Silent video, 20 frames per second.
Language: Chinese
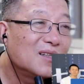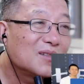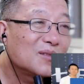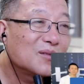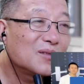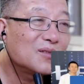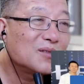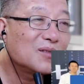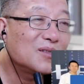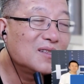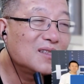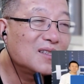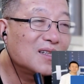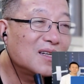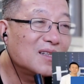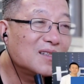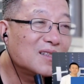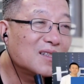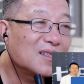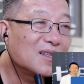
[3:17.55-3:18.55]
所以说，你
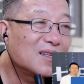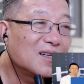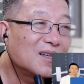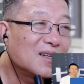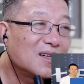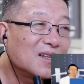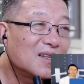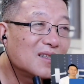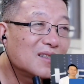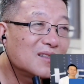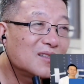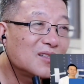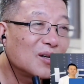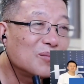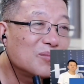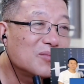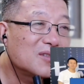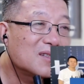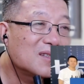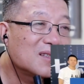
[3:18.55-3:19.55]
像这个
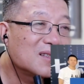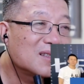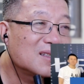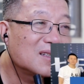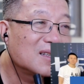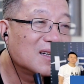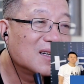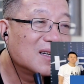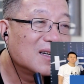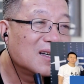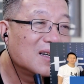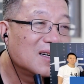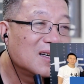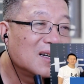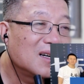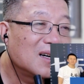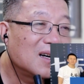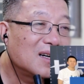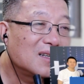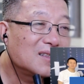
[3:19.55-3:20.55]
乔布斯
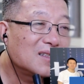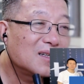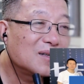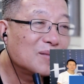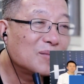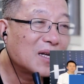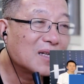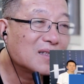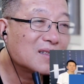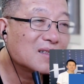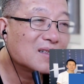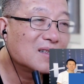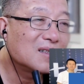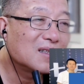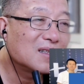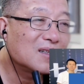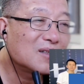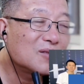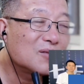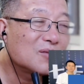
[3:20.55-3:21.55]
啊，像马斯
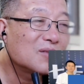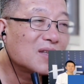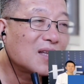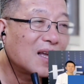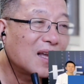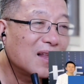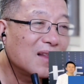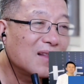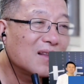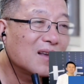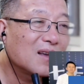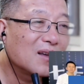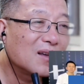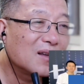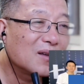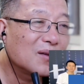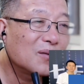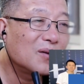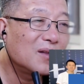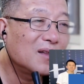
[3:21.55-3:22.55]
克，他总谈这
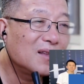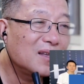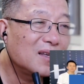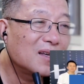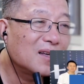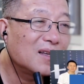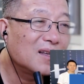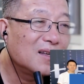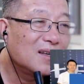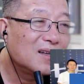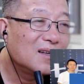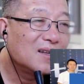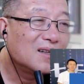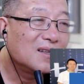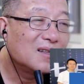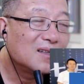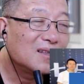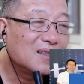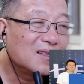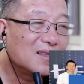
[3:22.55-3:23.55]
个观点，
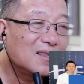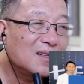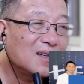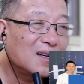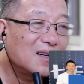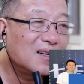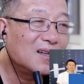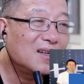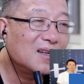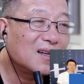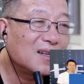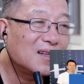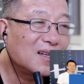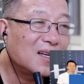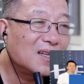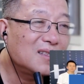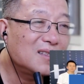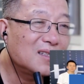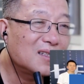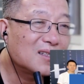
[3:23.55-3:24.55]
让人很
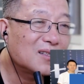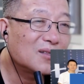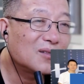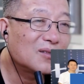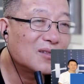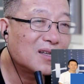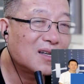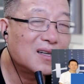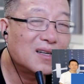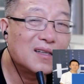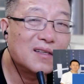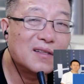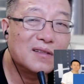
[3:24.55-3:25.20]
难接受，但。